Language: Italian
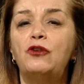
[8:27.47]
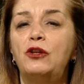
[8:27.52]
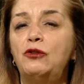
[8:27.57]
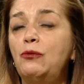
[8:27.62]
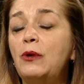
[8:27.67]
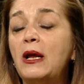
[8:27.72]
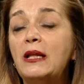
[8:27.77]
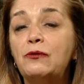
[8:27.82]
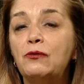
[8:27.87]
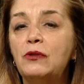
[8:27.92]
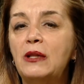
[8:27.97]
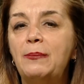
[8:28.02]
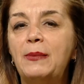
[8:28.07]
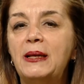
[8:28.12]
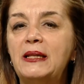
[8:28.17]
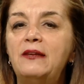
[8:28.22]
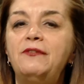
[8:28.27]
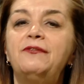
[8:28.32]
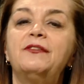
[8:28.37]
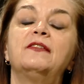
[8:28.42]
cioè durante una
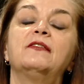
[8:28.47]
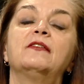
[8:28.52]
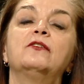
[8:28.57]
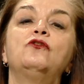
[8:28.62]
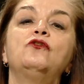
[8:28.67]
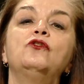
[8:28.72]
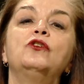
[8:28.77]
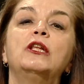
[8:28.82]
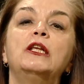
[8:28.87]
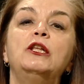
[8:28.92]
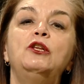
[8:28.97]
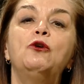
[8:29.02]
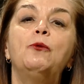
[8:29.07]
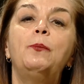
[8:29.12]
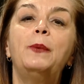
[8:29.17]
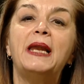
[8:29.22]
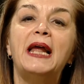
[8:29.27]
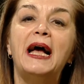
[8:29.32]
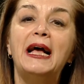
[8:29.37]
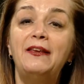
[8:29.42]
manifestazione
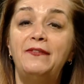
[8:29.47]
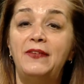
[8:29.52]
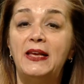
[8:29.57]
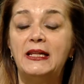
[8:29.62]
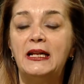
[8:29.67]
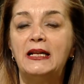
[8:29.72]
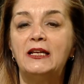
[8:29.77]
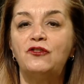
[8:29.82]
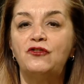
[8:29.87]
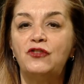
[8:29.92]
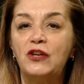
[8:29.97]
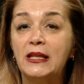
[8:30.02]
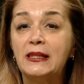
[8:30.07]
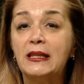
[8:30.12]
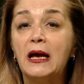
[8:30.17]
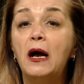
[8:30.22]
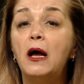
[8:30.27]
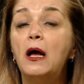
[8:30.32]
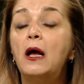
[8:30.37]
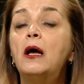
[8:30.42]
di operai viene
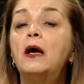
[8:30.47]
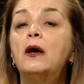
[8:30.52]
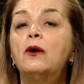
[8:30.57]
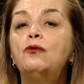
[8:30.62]
lanciata